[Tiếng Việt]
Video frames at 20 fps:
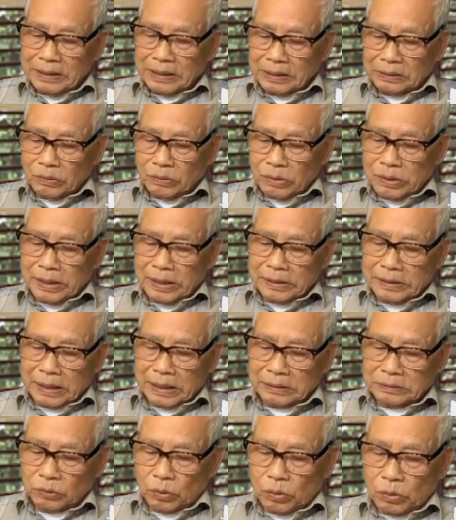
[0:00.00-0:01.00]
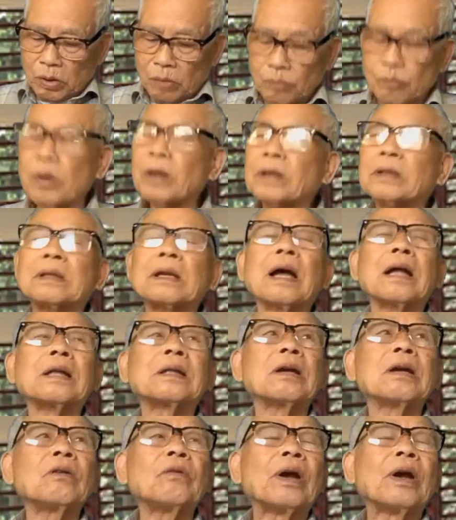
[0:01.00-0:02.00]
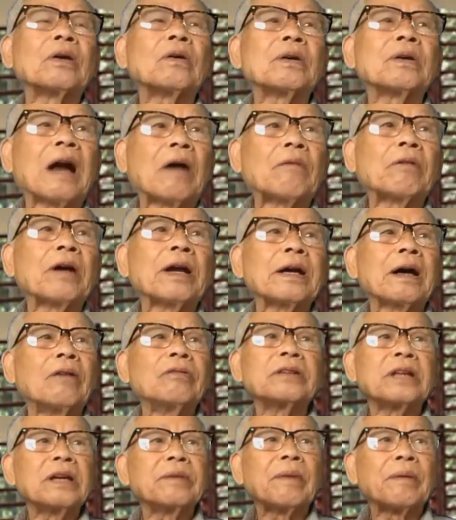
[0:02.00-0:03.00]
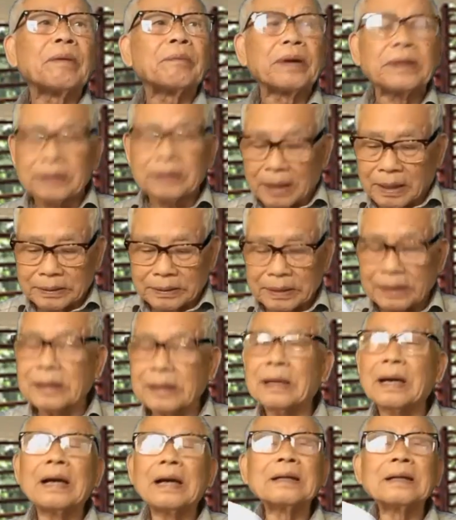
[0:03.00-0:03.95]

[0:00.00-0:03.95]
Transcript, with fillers: Thì tôi nghĩ rằng, tôi không biết à, chính quyền có đọc hay không, nhưng mà bây giờ thì